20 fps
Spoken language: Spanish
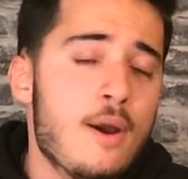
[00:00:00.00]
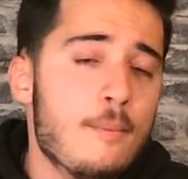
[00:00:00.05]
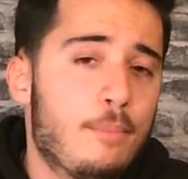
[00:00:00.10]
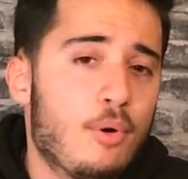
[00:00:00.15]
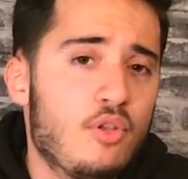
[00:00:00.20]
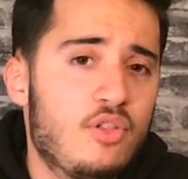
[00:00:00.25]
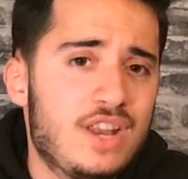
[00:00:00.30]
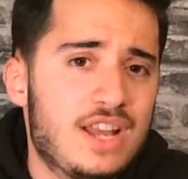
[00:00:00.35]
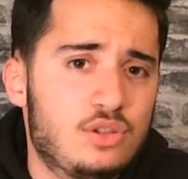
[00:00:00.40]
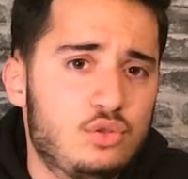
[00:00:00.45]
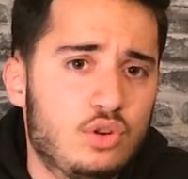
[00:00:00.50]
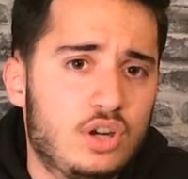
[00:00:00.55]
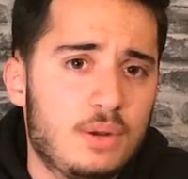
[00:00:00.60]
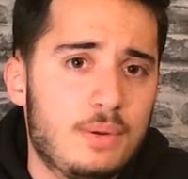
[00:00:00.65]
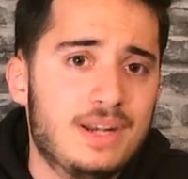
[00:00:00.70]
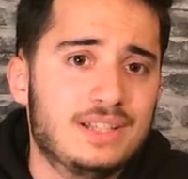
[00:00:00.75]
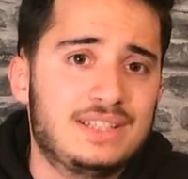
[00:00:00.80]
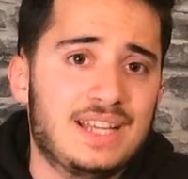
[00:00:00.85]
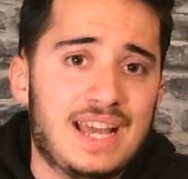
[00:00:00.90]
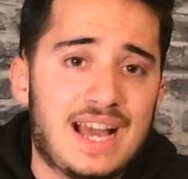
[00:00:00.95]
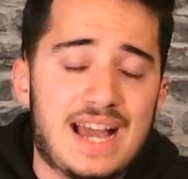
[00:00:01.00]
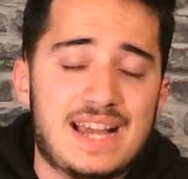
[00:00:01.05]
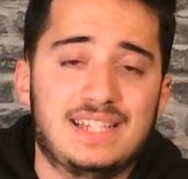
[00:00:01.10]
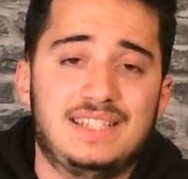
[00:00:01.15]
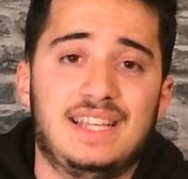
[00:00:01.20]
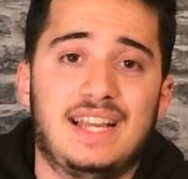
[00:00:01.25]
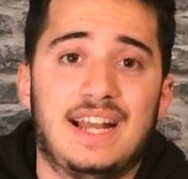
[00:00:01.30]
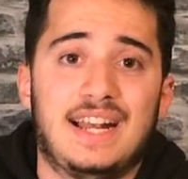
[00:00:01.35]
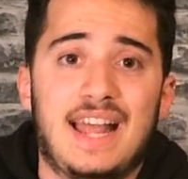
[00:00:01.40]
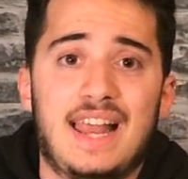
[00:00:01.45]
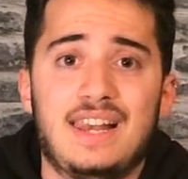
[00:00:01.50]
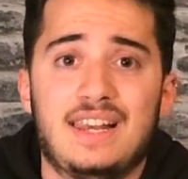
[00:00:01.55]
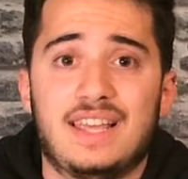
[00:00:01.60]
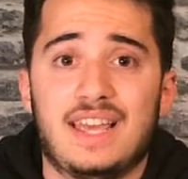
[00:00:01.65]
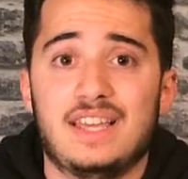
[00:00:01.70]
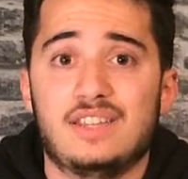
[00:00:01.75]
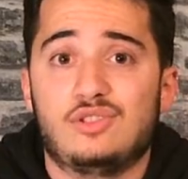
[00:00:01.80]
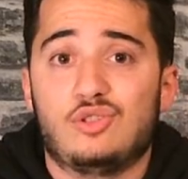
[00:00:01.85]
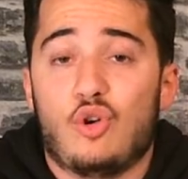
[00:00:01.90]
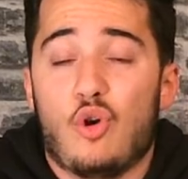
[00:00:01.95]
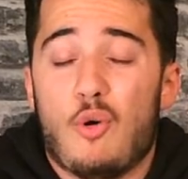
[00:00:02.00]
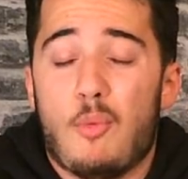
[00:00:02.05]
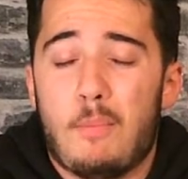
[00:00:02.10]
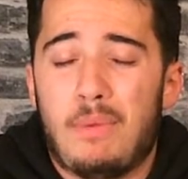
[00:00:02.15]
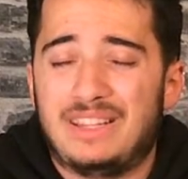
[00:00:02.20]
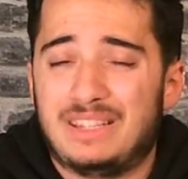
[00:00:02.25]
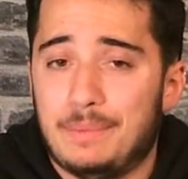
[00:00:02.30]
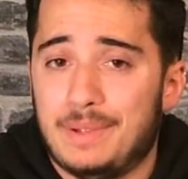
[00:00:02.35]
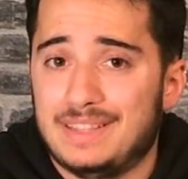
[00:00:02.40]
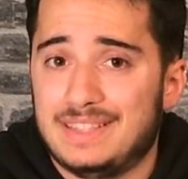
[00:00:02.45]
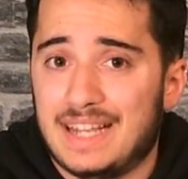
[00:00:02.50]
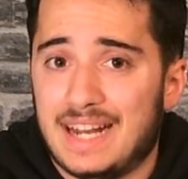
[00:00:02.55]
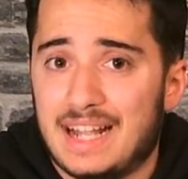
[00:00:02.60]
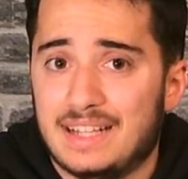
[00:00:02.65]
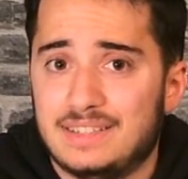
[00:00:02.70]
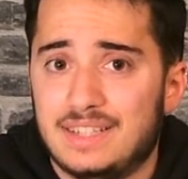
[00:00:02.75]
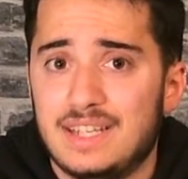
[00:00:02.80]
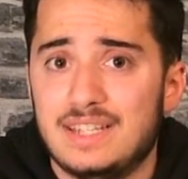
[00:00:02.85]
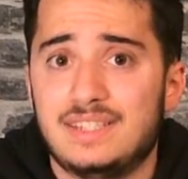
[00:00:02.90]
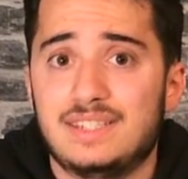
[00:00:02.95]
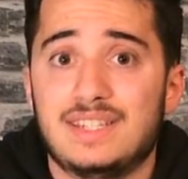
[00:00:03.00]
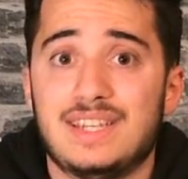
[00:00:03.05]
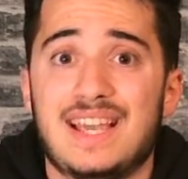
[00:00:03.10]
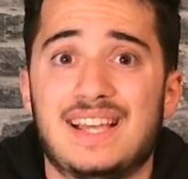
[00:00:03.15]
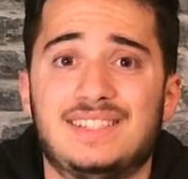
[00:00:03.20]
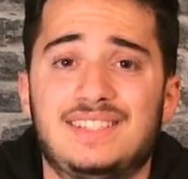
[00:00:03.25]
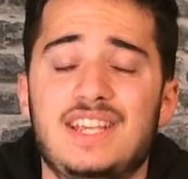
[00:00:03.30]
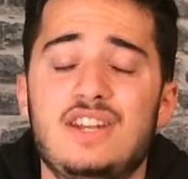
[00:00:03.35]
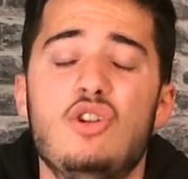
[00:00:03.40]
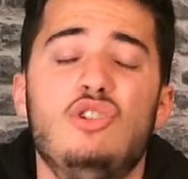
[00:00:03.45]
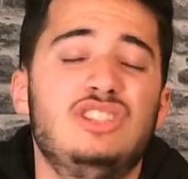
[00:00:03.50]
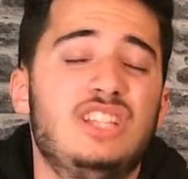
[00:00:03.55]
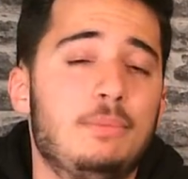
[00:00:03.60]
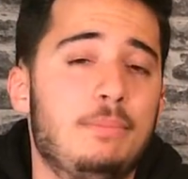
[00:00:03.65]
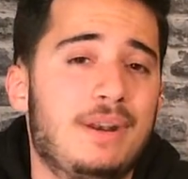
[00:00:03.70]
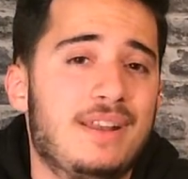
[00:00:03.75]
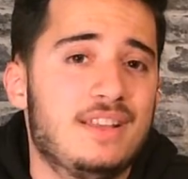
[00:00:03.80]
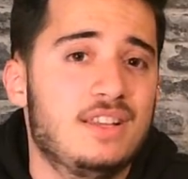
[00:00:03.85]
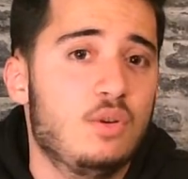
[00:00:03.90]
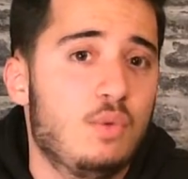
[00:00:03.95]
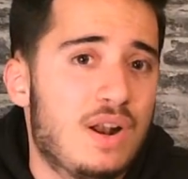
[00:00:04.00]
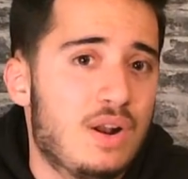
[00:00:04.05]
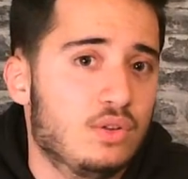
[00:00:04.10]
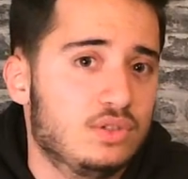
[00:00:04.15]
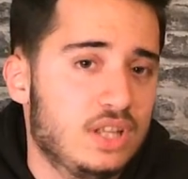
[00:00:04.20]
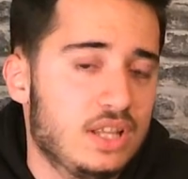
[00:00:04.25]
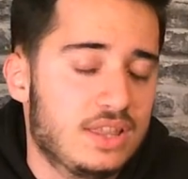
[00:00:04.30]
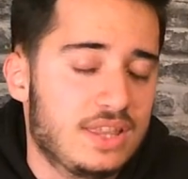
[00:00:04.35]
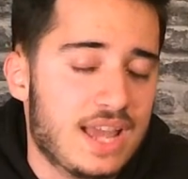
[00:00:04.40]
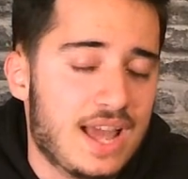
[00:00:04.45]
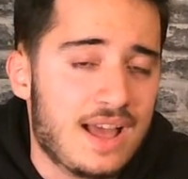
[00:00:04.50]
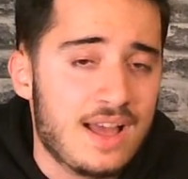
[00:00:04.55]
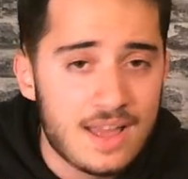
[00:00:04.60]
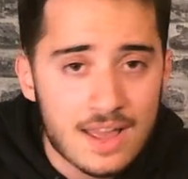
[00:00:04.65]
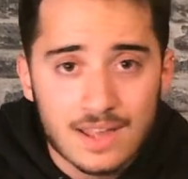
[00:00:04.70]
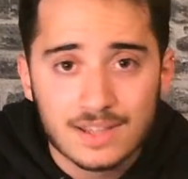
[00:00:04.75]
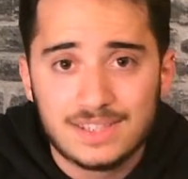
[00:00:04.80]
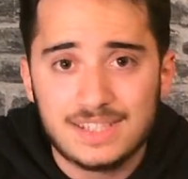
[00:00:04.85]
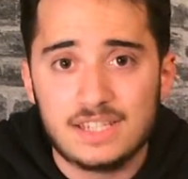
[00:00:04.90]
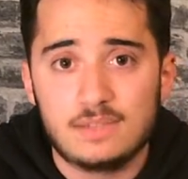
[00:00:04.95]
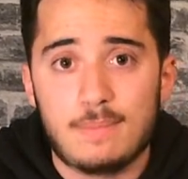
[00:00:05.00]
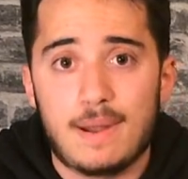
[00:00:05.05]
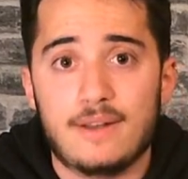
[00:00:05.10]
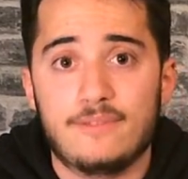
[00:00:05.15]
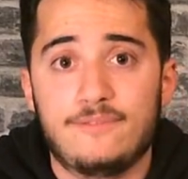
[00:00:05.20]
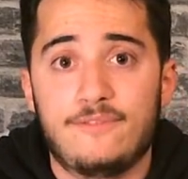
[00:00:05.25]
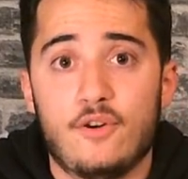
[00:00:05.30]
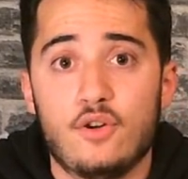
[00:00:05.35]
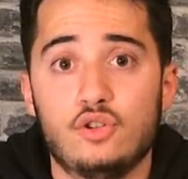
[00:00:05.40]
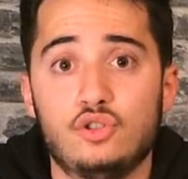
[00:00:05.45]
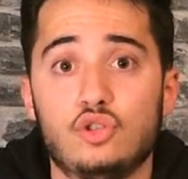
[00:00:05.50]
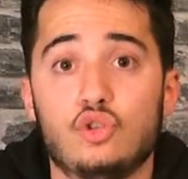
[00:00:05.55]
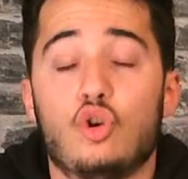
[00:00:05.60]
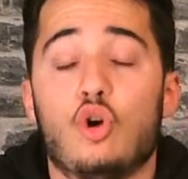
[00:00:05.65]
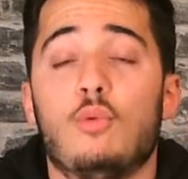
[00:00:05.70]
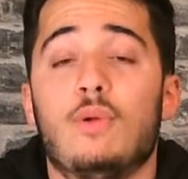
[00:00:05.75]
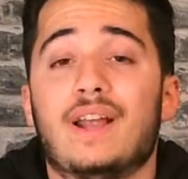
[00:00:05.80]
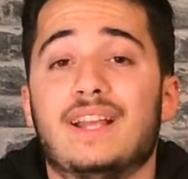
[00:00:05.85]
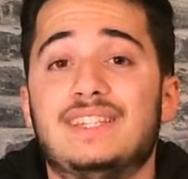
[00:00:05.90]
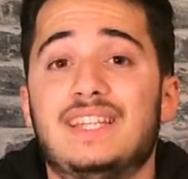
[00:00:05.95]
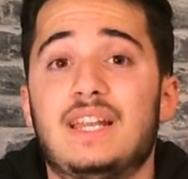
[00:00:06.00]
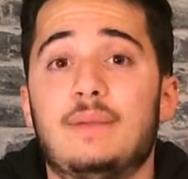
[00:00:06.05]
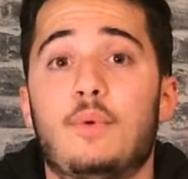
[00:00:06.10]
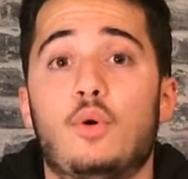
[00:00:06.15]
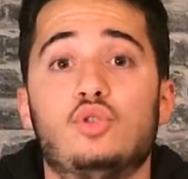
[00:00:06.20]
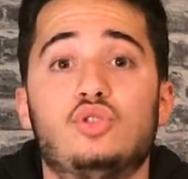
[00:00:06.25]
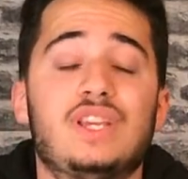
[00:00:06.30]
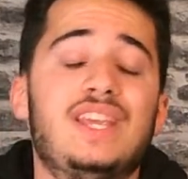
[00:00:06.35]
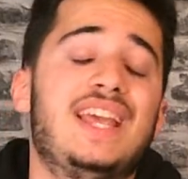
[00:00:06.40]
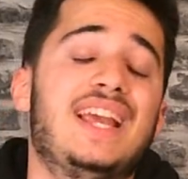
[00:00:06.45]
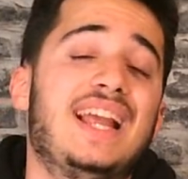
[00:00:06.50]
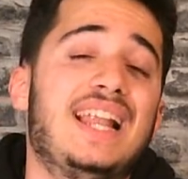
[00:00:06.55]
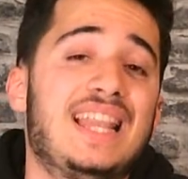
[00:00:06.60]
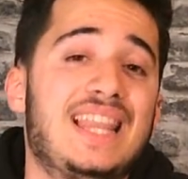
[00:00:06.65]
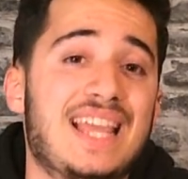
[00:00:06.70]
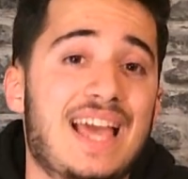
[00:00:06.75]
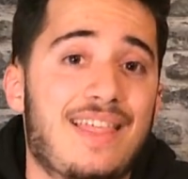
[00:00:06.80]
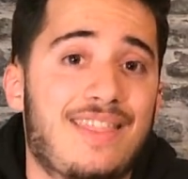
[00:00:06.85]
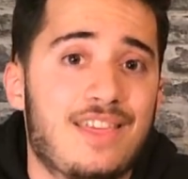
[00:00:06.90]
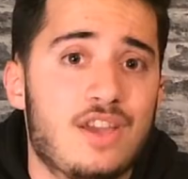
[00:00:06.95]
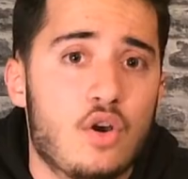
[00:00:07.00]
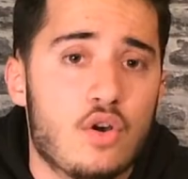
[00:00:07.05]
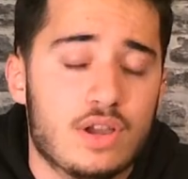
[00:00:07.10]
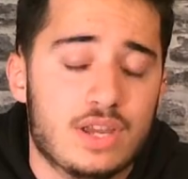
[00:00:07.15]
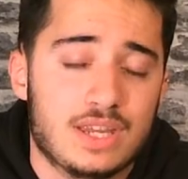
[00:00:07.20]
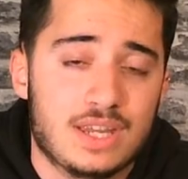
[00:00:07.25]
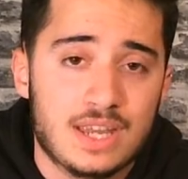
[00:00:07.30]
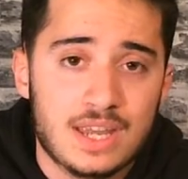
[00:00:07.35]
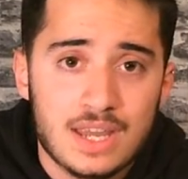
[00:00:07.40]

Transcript: podrías suscribirte a este canal que es completamente gratis y así no te pierdes ninguna noticia de smartphones como el que tenemos en el día de hoy.